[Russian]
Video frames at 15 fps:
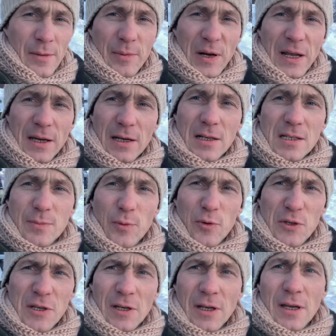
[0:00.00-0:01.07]
Проехали
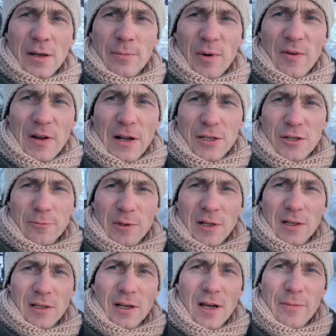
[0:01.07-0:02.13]
спутник, поворачиваем на
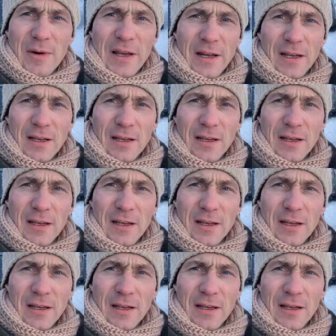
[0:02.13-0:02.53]
Ленахамаре.